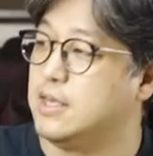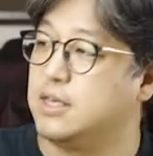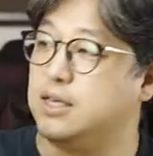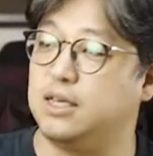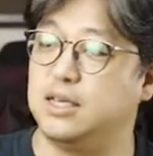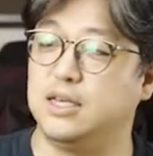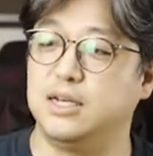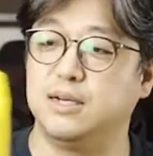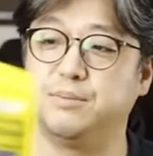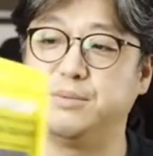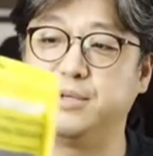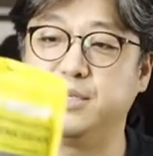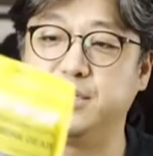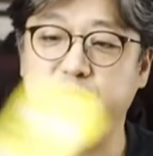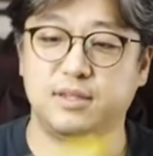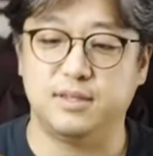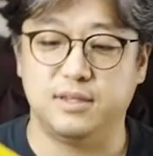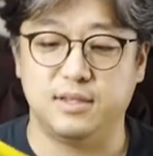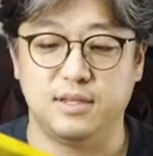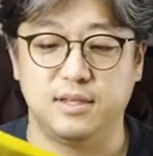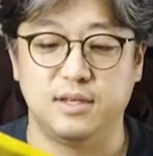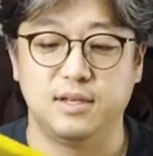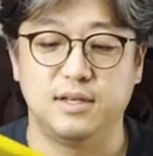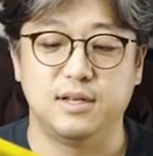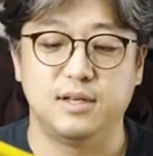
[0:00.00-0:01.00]
이름은
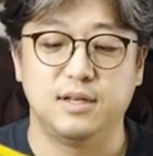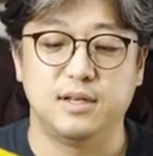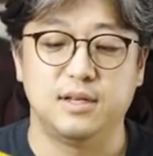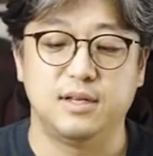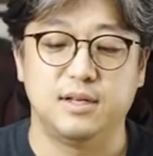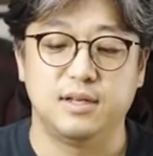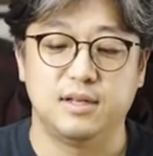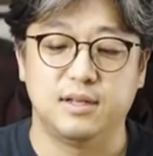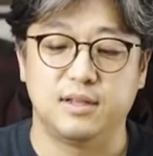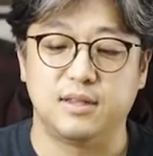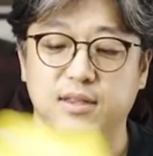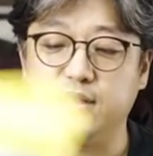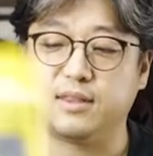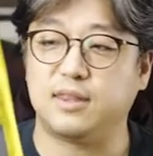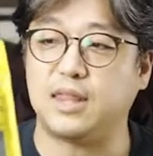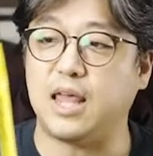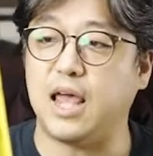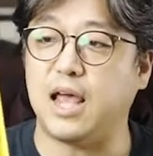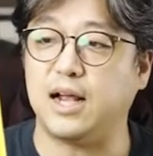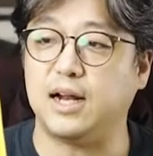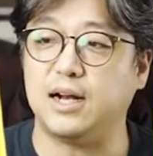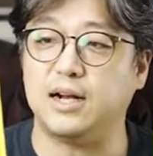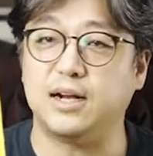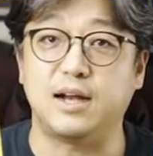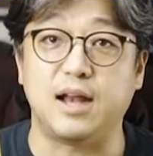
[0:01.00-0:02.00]

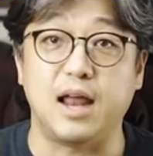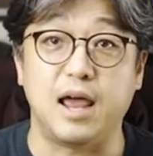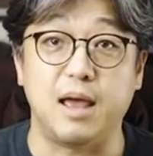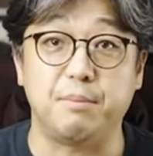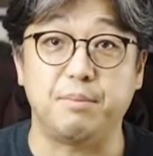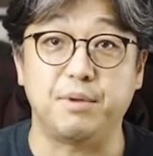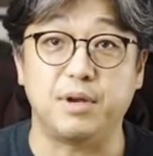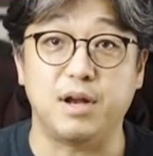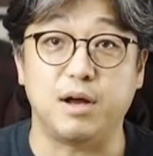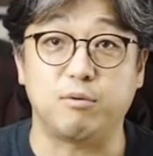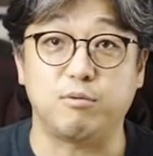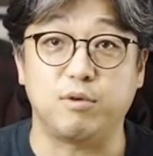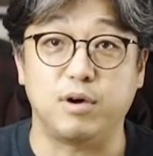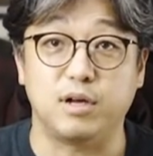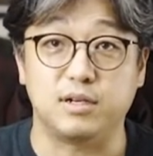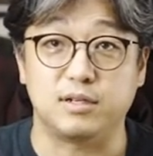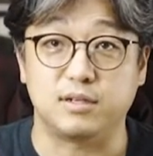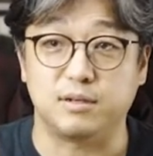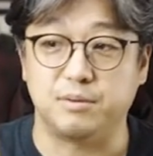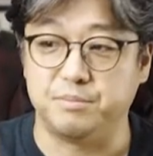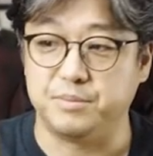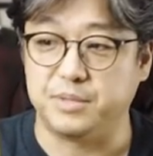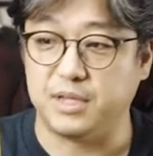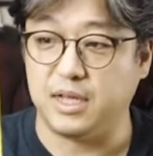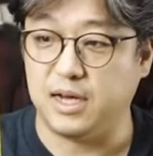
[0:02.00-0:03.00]
탱랩이라고 하는
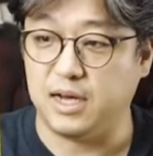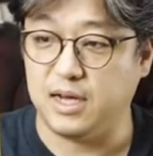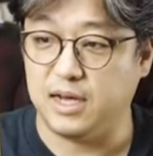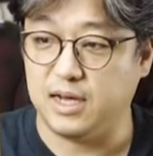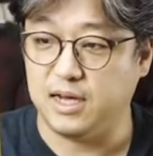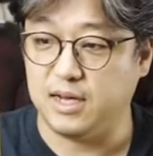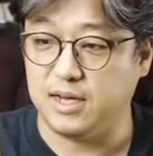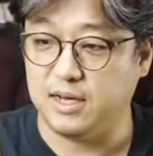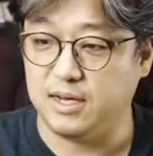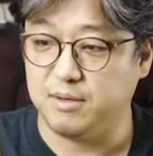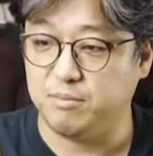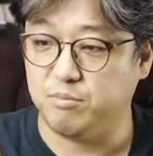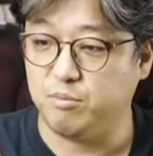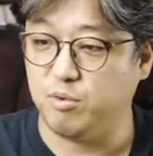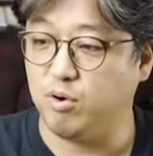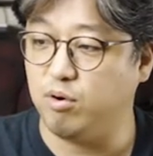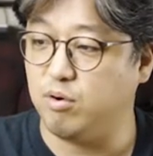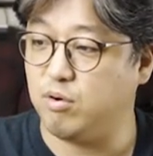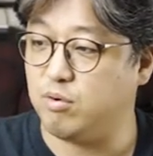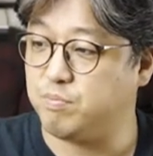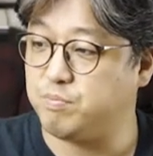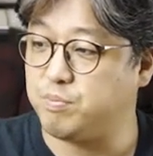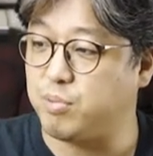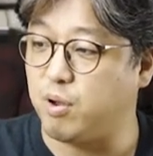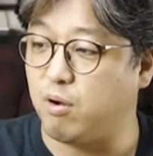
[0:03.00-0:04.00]
겁니다.
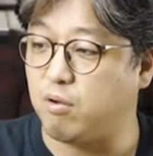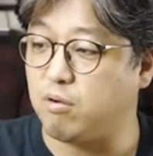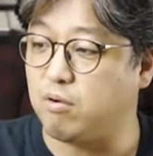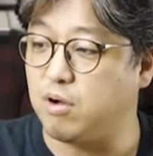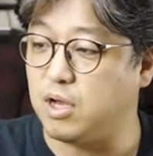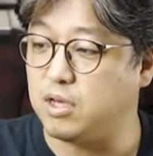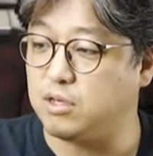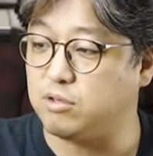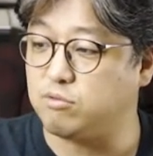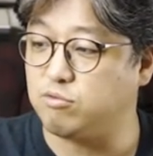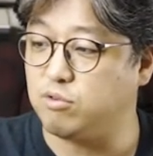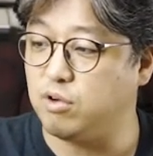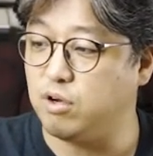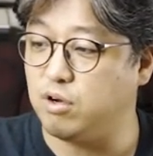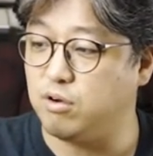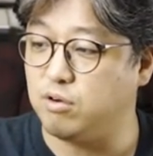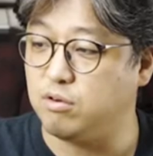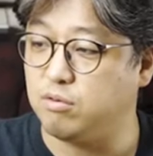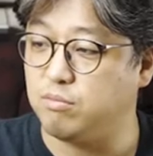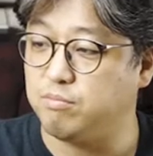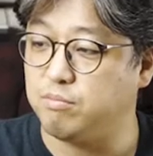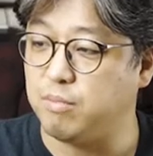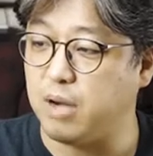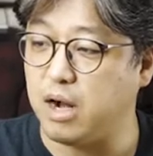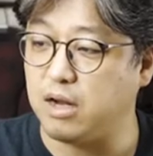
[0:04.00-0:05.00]
뭐 별거 아니고요,
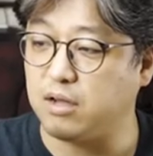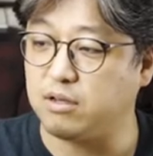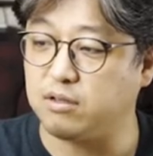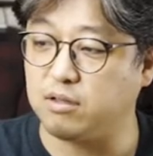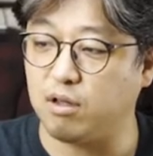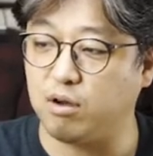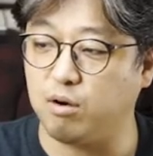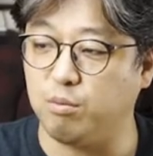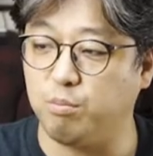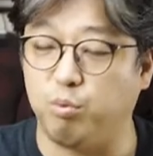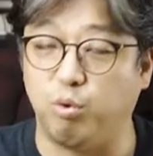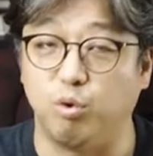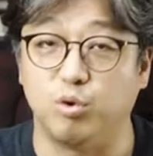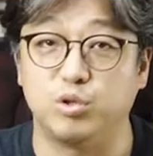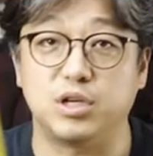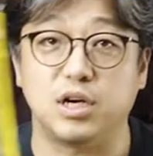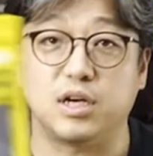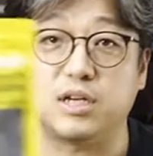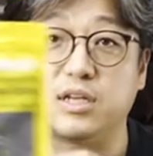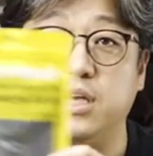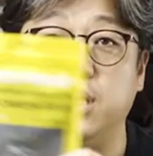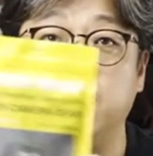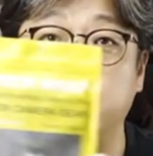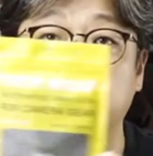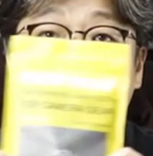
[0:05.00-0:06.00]
말 그대로
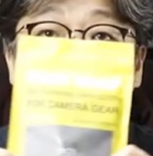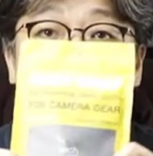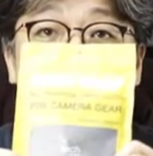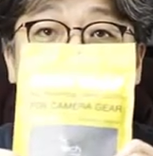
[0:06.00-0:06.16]
보자기예요.